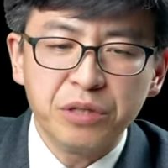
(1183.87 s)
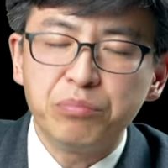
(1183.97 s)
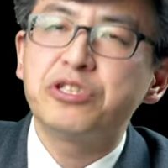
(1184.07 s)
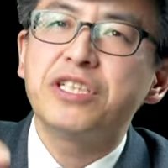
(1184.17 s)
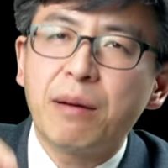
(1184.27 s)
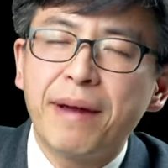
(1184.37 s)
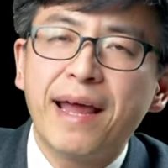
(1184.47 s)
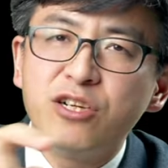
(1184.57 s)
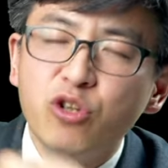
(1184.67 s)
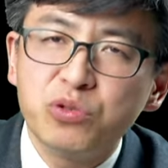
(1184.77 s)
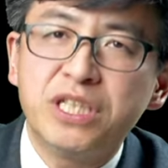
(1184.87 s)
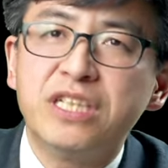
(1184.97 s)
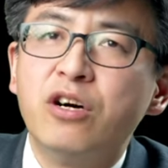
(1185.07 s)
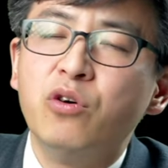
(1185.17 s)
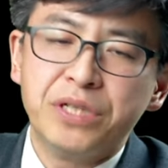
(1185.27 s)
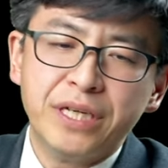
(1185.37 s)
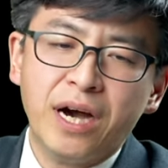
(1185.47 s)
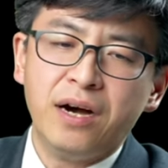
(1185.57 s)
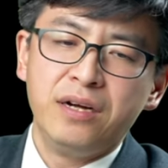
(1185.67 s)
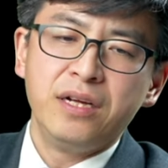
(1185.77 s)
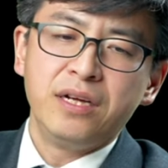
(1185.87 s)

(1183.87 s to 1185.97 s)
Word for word: 不是亚伯拉罕肉体的后裔哈。